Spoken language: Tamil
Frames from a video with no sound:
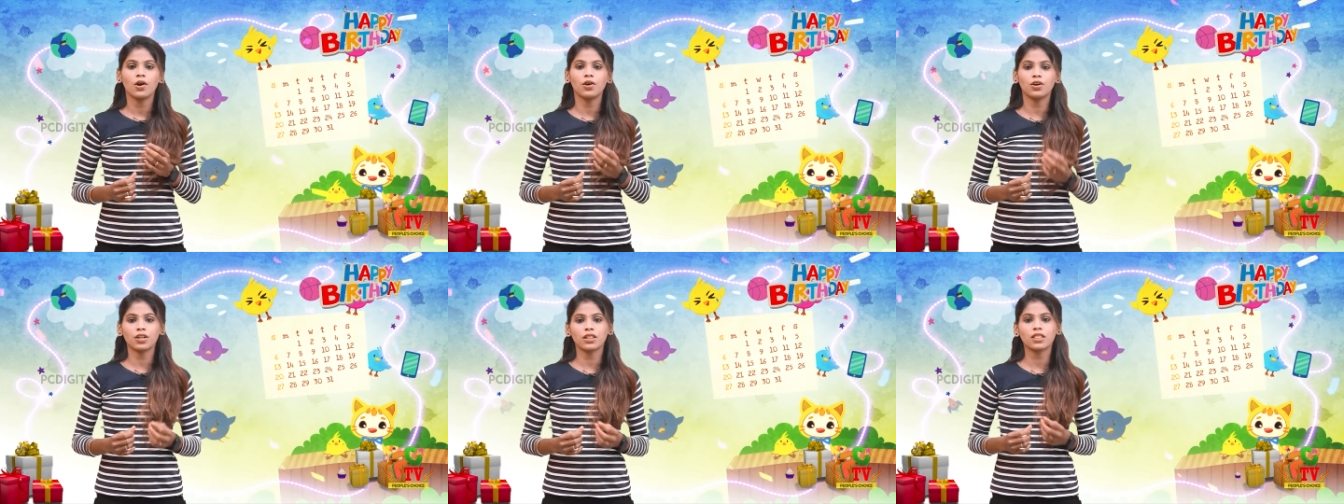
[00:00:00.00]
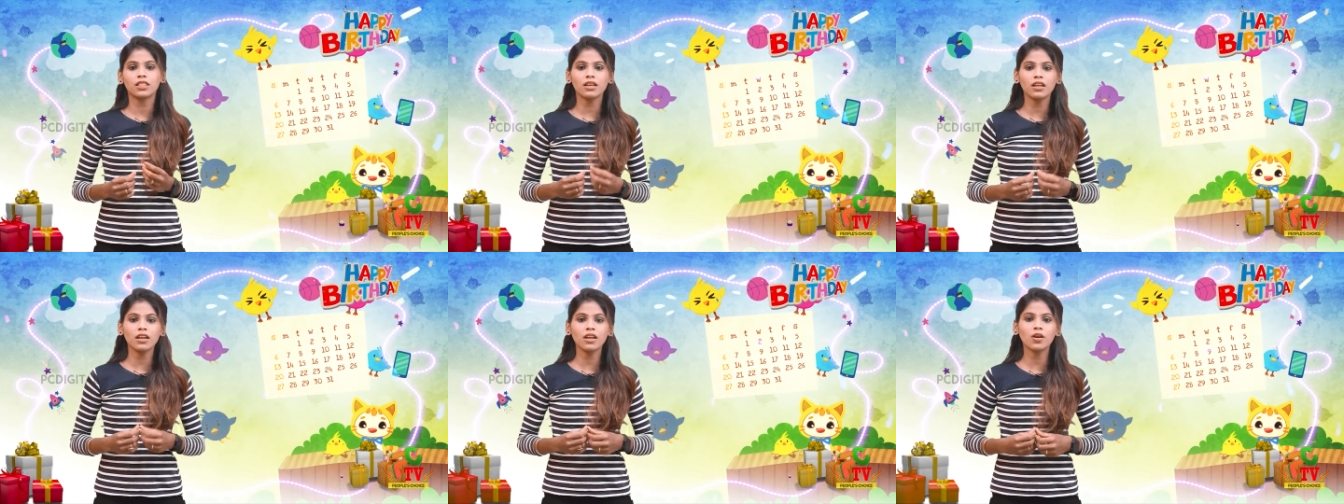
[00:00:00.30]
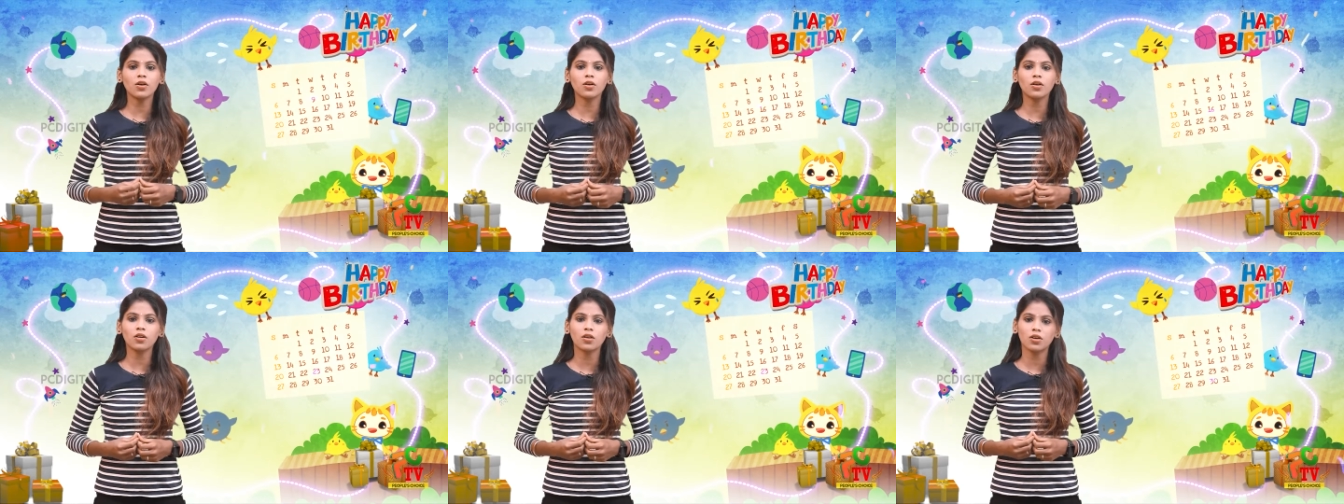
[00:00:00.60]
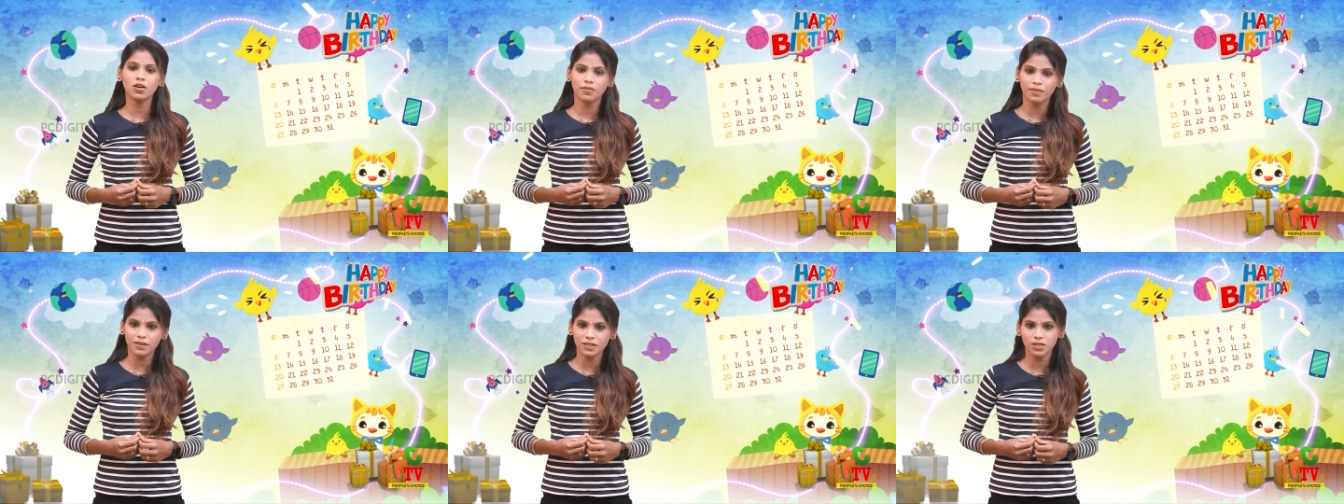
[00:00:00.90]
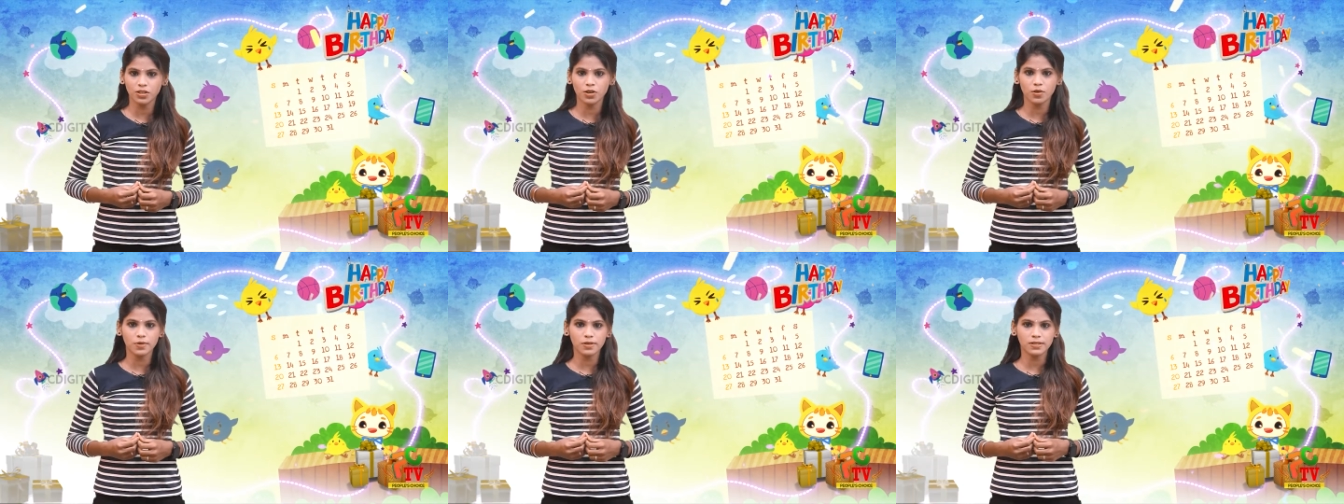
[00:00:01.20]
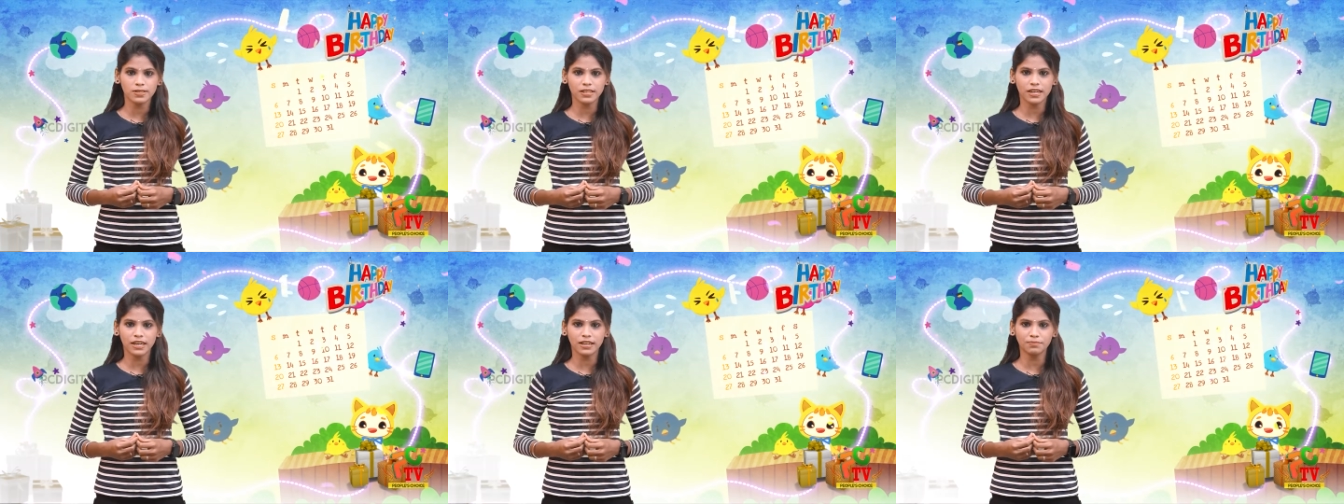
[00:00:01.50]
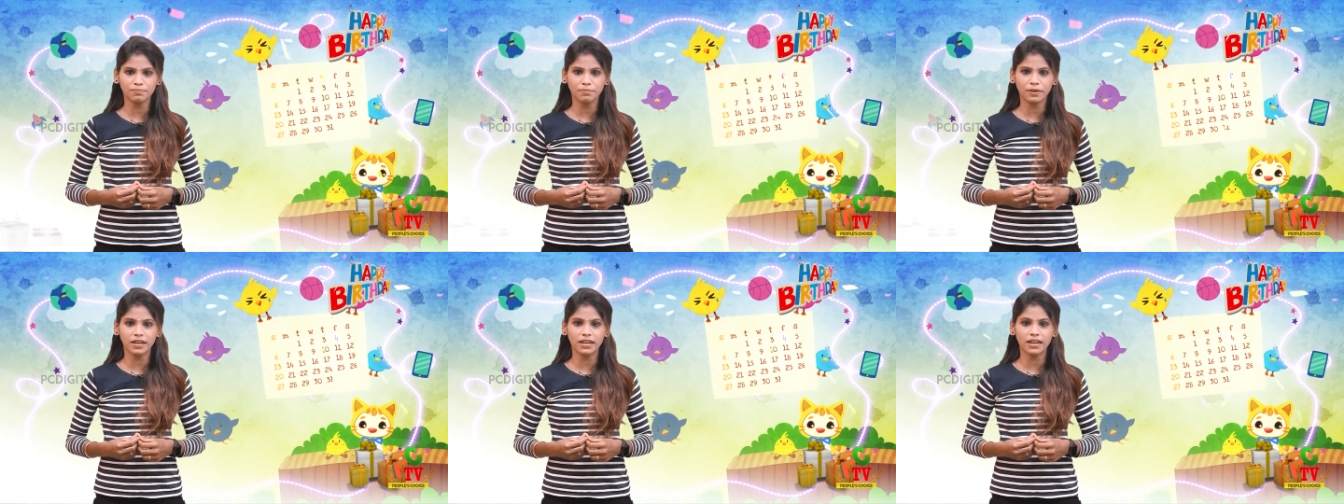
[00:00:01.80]
ஒரு திருக்குறளோடவே ஷோவை
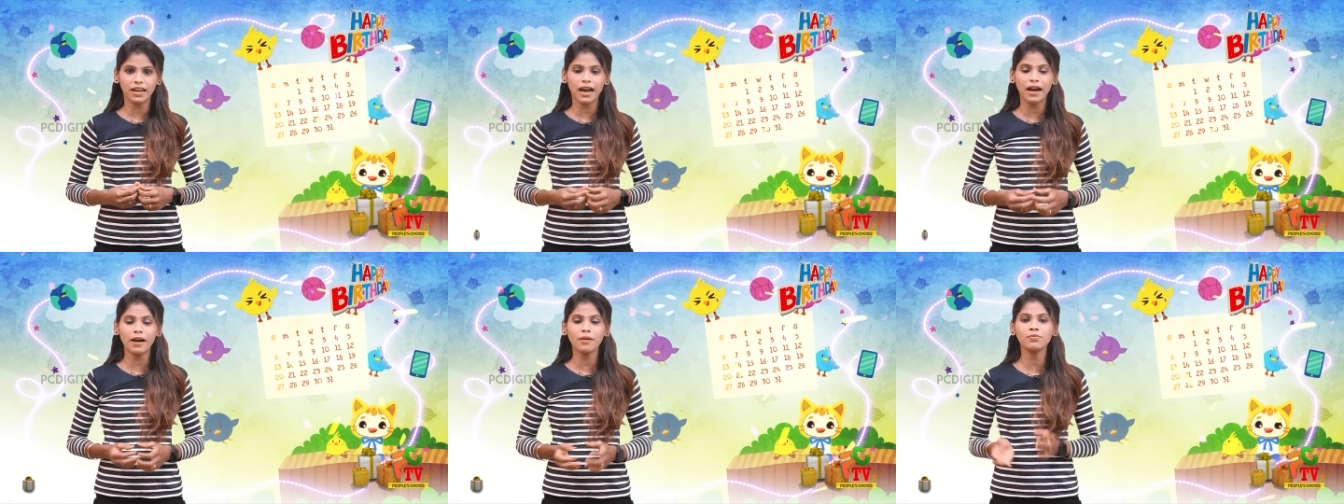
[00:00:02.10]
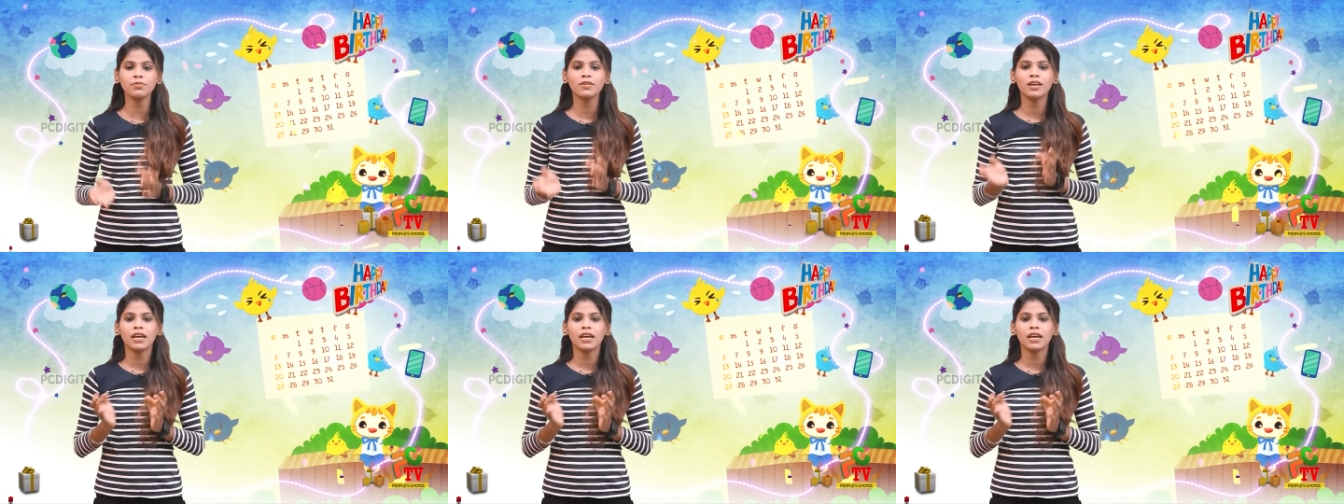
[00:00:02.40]
ஸ்டார்ட் பண்ணலாம்